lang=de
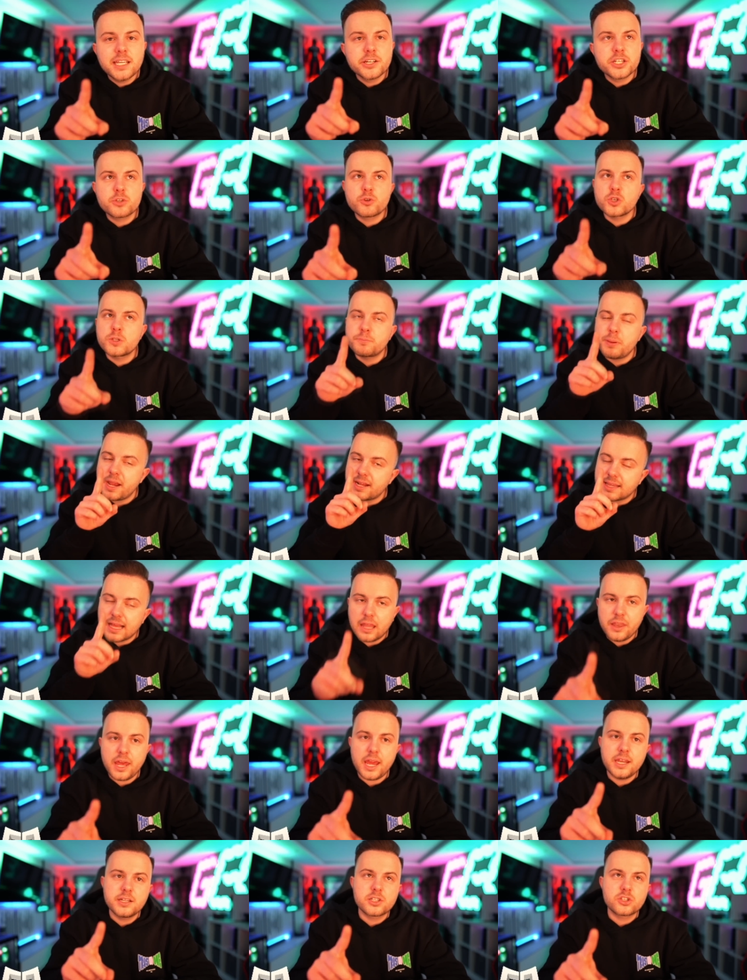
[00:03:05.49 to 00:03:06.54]
Disrespekt an
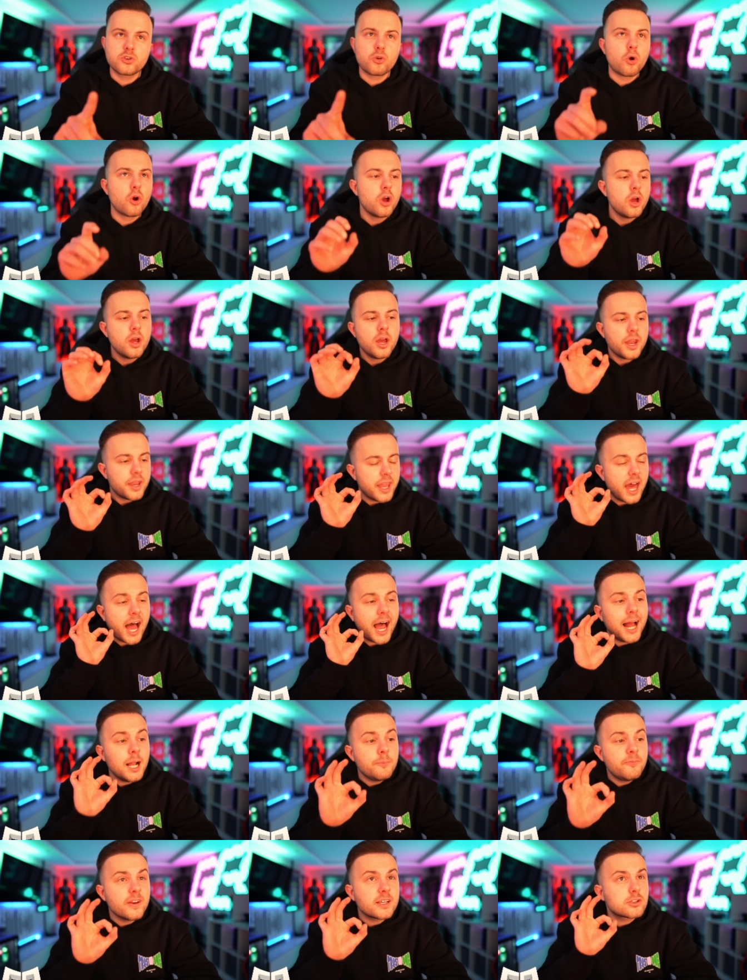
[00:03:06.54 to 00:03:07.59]
Enzo, eine
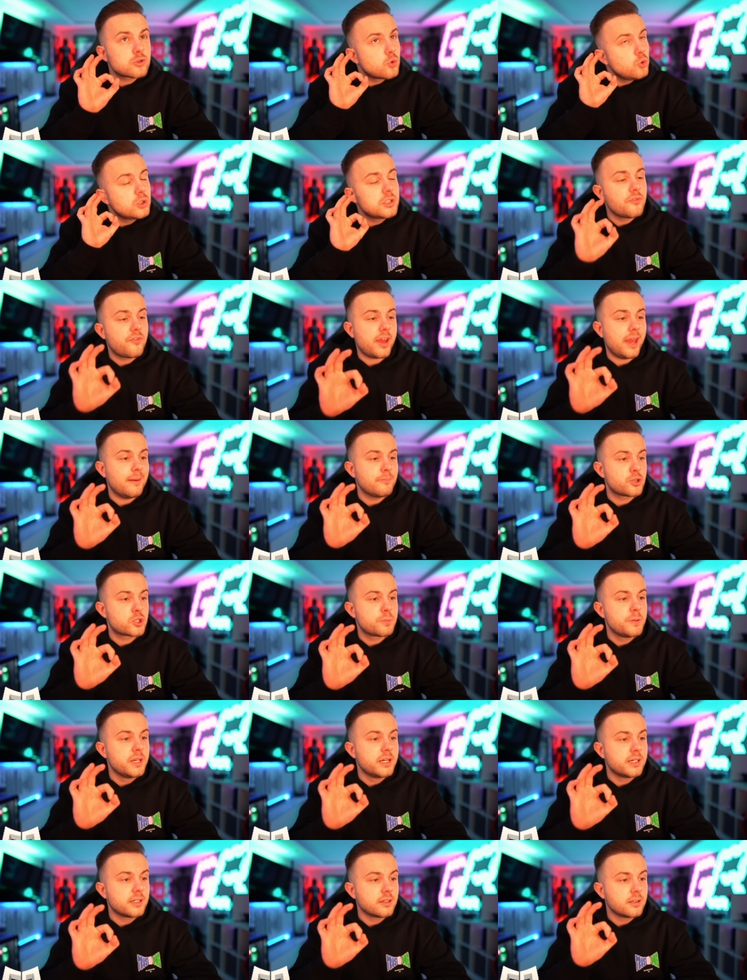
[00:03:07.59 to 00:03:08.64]
halbwegs gute WM
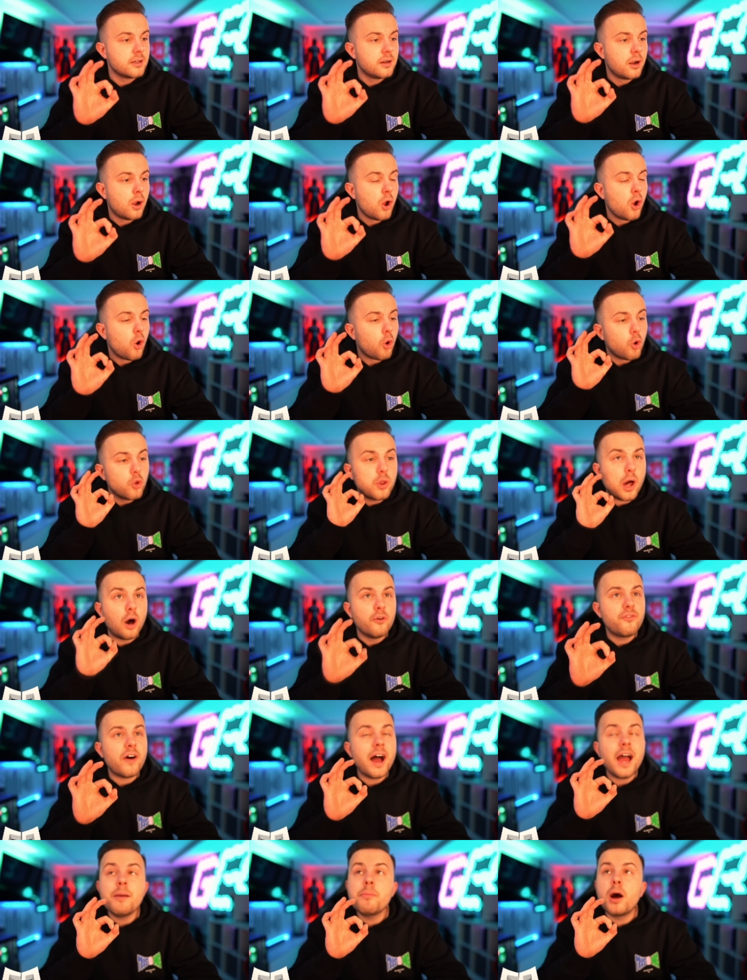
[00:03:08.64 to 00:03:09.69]
spielen und
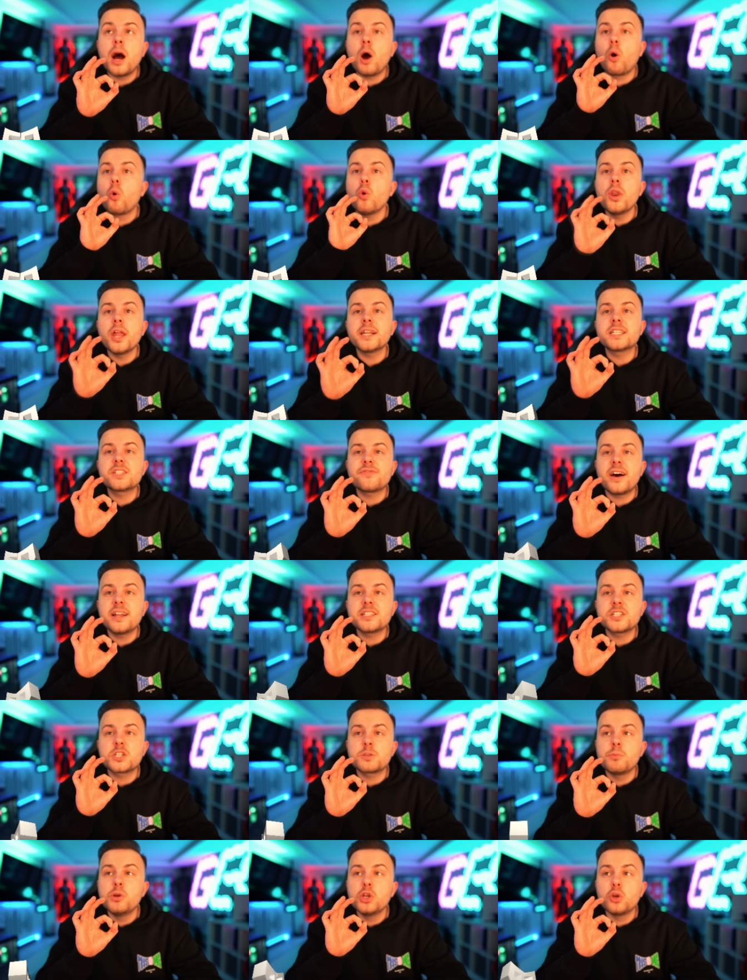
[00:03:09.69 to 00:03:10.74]
auf einmal
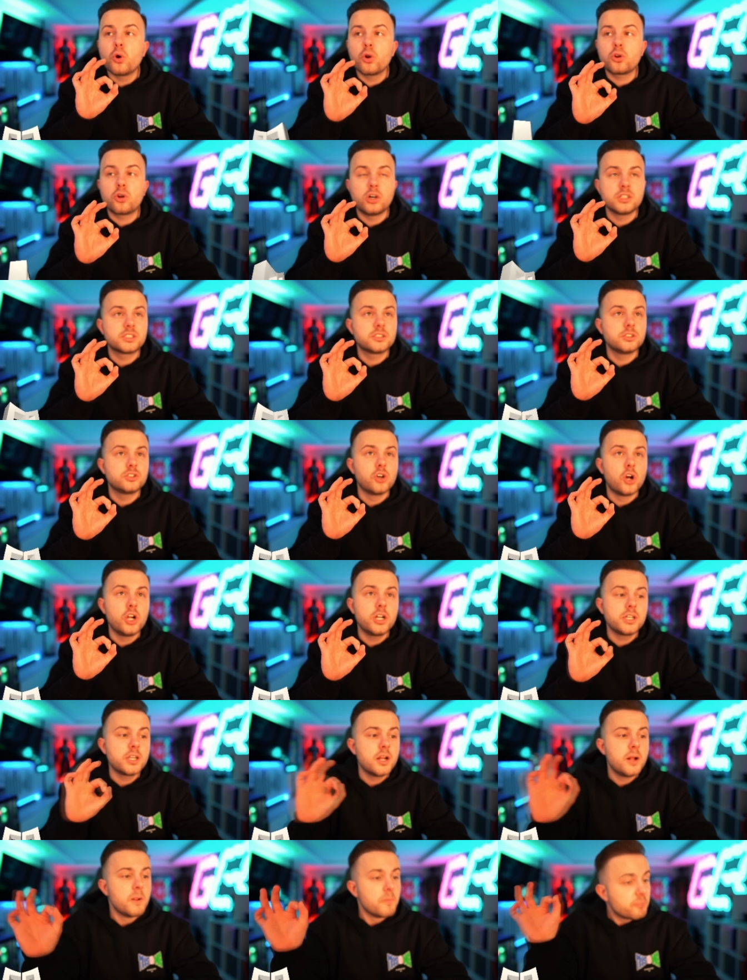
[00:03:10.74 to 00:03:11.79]
120 Millionen kosten
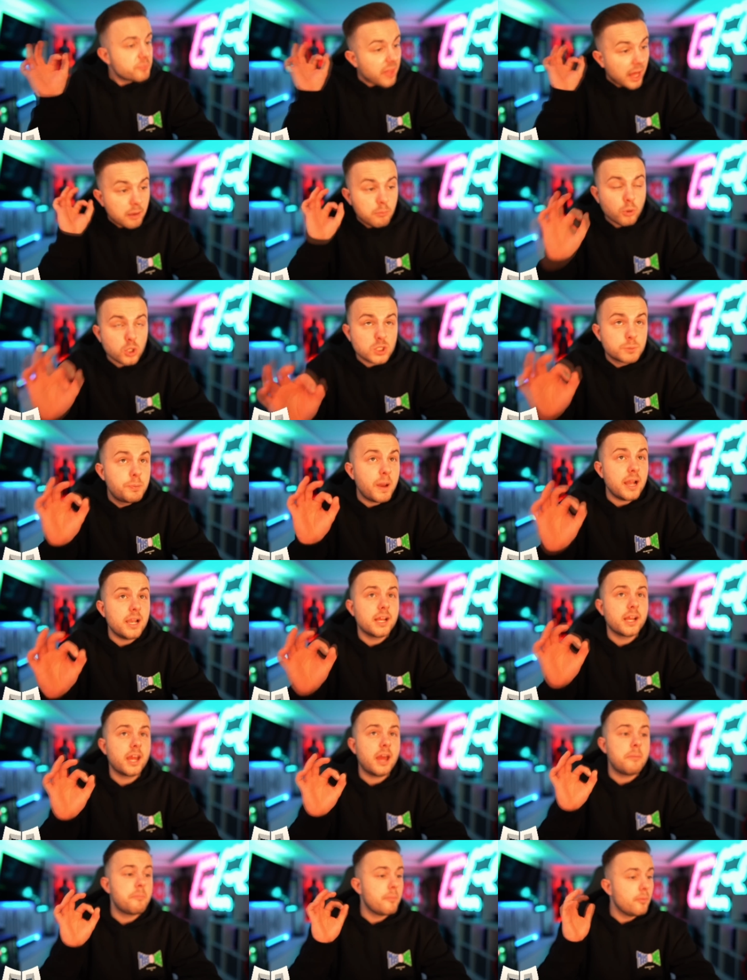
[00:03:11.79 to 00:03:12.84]
sollen, dann muss
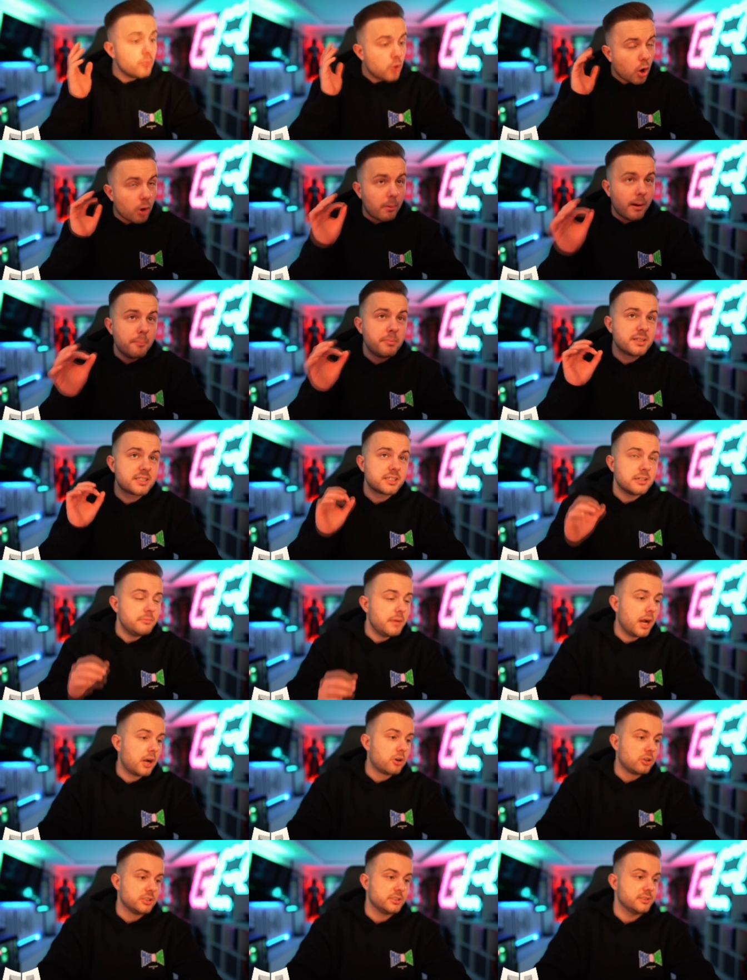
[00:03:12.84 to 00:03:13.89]
Bellingham nochmal ein bisschen
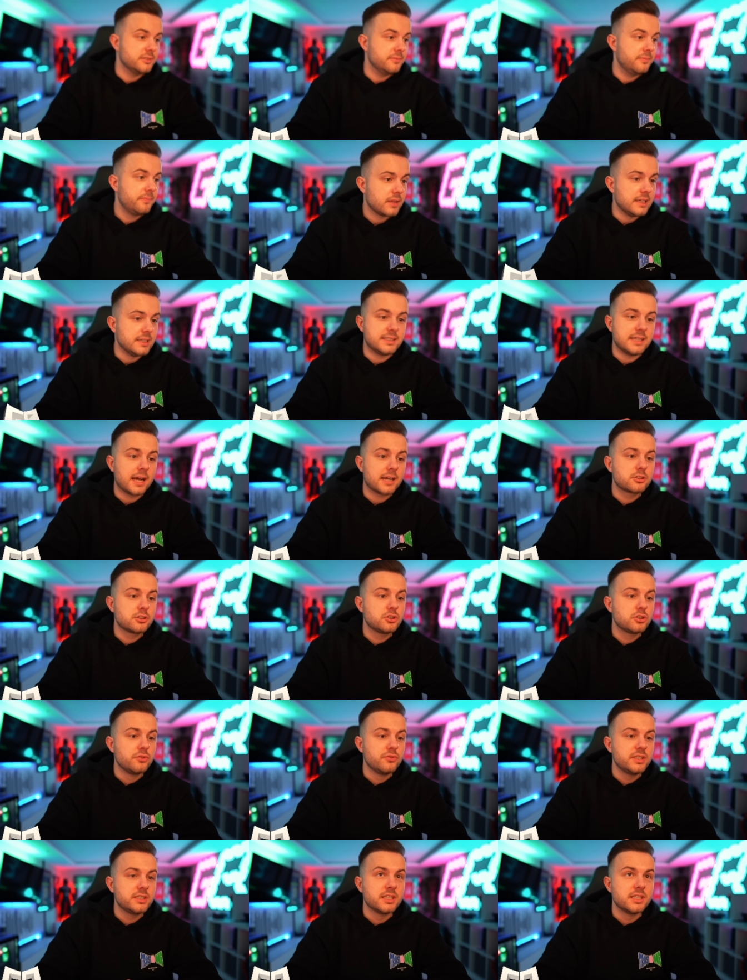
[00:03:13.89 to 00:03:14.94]
mehr kosten. Ich sag's euch
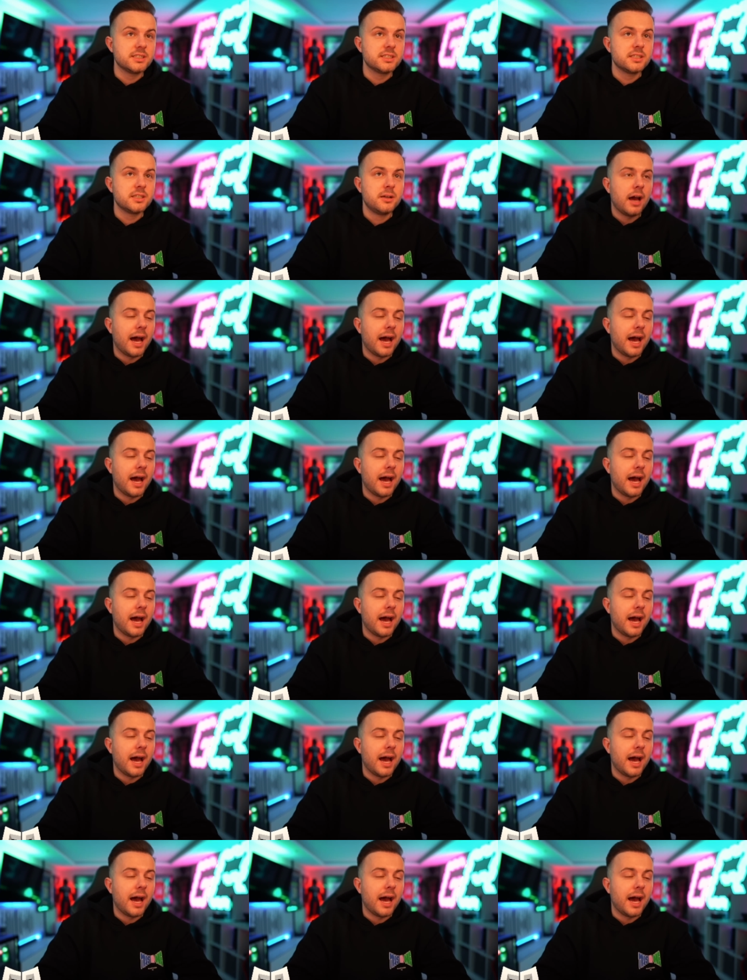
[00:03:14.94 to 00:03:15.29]
so, wie es ist.